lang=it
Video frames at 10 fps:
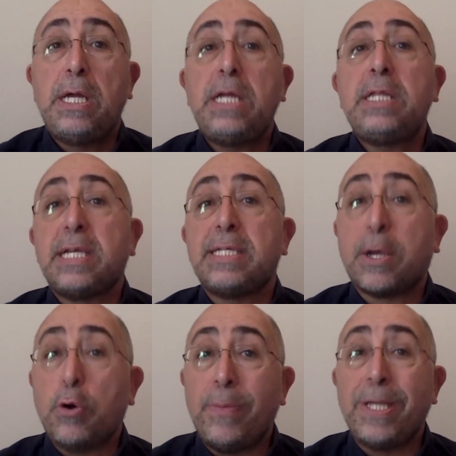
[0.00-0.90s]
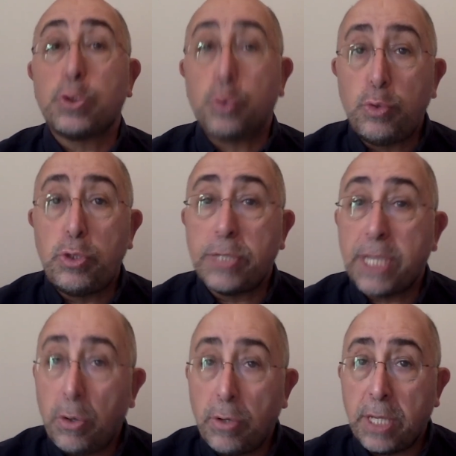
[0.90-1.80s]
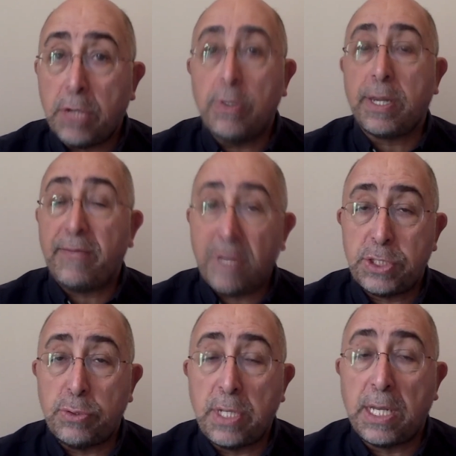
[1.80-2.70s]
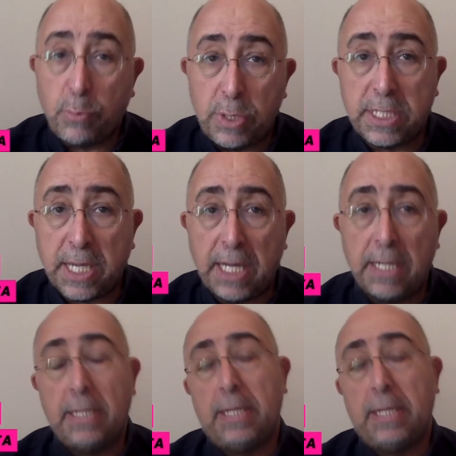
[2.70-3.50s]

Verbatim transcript: intese come studio teorico e riflessione linguistica.